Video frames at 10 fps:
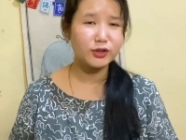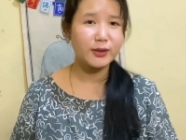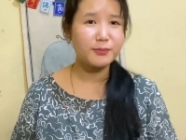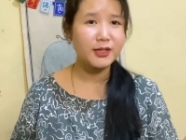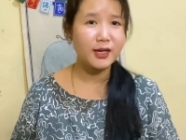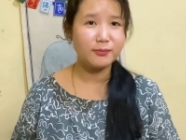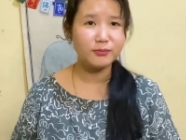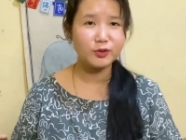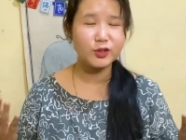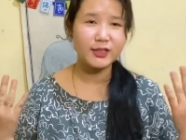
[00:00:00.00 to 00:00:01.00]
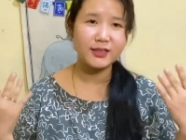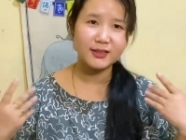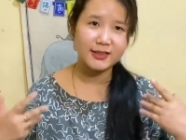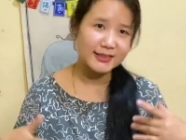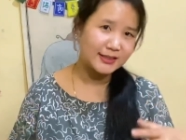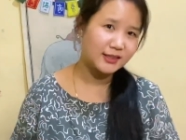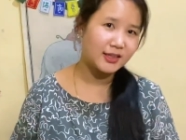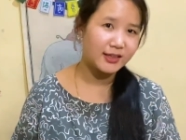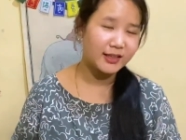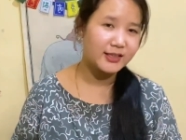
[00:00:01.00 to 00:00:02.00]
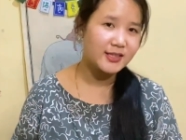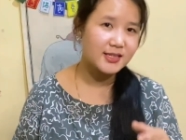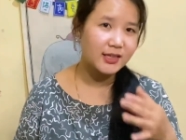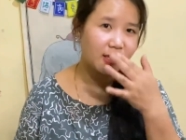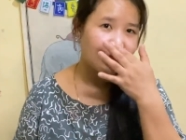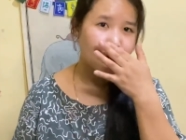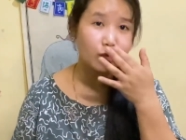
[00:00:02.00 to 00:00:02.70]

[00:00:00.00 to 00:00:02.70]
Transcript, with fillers: होता है पर हम उन्हें रिसिस्ट करते हैं जैसे कि